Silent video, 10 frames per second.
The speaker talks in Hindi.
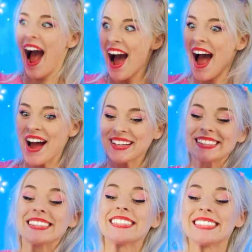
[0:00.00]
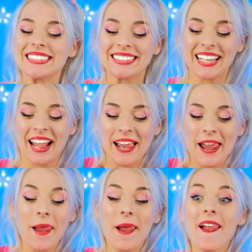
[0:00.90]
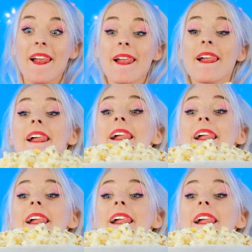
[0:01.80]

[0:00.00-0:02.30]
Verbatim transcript: ही बचा हुआ है इसलिए यह खाने के लिए और